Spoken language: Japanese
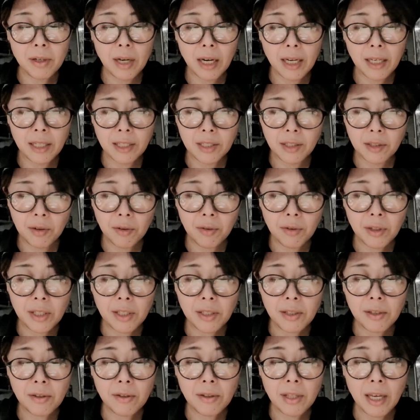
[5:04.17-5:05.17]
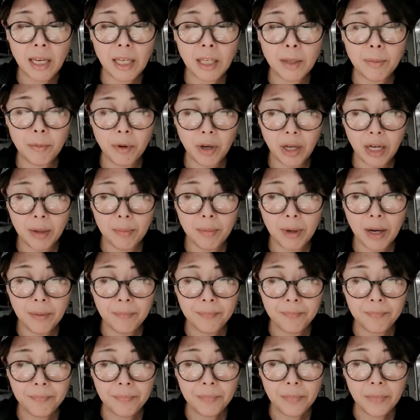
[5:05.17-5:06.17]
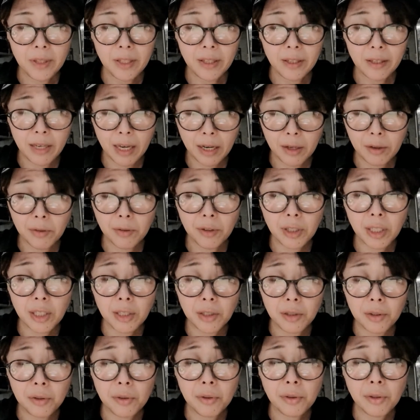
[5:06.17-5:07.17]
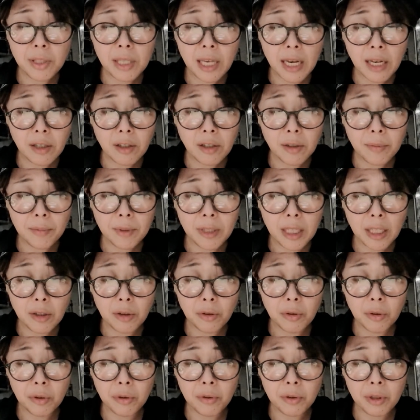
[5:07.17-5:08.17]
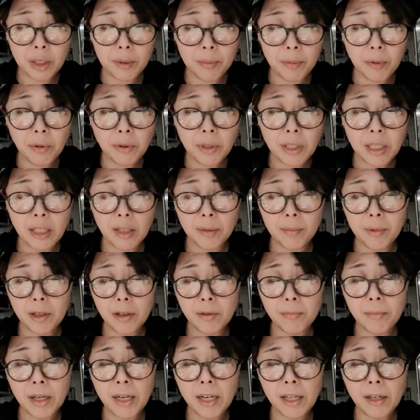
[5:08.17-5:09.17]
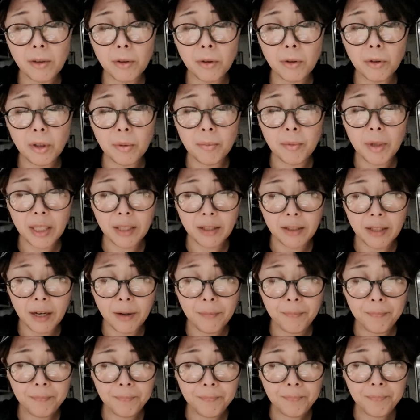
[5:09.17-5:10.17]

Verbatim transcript: が非常に少ない日もあれば、逆に13組などという希望者に恵まれることもあった。